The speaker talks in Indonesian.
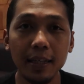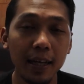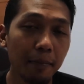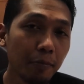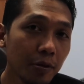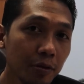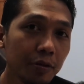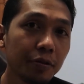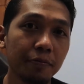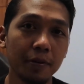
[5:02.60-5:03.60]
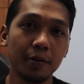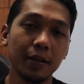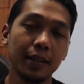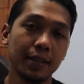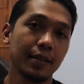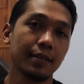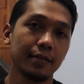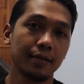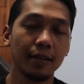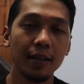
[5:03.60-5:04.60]
dia butuh produk kita
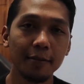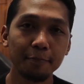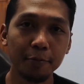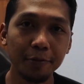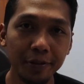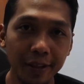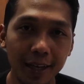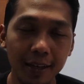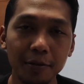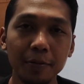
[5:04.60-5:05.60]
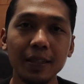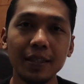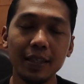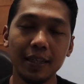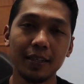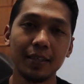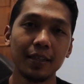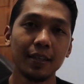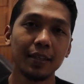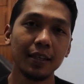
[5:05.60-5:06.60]
dia punya duitnya
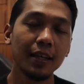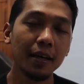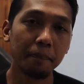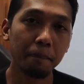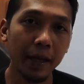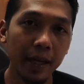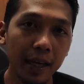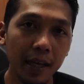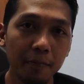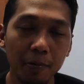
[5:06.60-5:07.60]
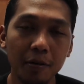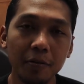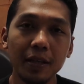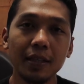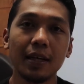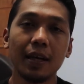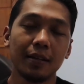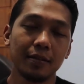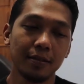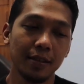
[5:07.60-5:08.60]
dia pengen produk kita
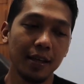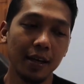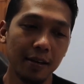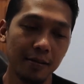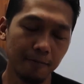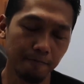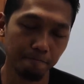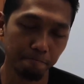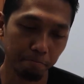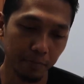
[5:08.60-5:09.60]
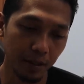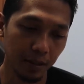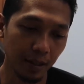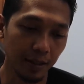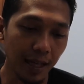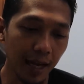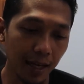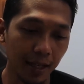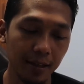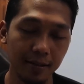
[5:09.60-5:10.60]
dia
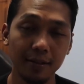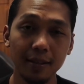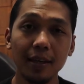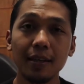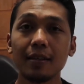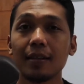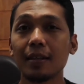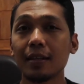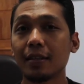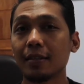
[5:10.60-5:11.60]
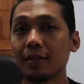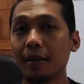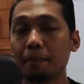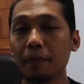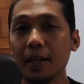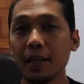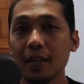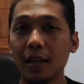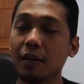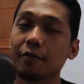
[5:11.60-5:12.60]
tertarik gitu ya
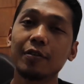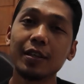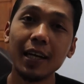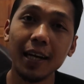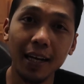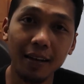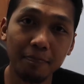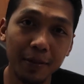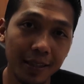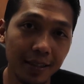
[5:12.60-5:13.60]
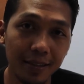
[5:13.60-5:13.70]
tapi infonya nggak dapat